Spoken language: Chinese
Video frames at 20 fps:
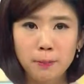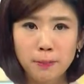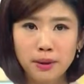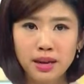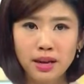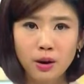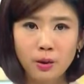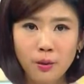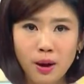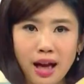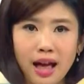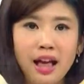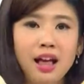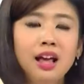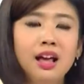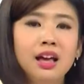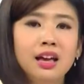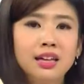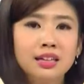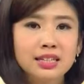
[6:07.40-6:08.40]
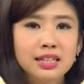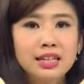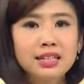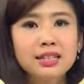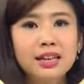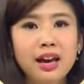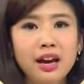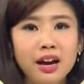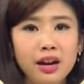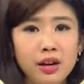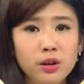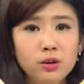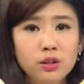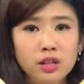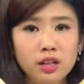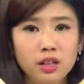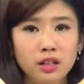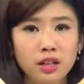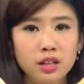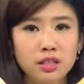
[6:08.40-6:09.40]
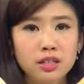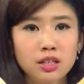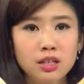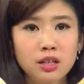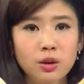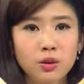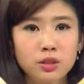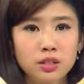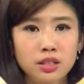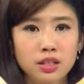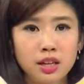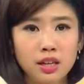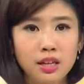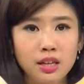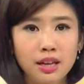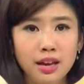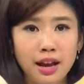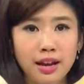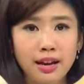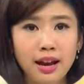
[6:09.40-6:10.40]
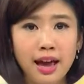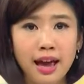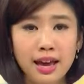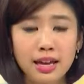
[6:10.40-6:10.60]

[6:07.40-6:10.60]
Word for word: 的病患，现在很有可能经由血液感染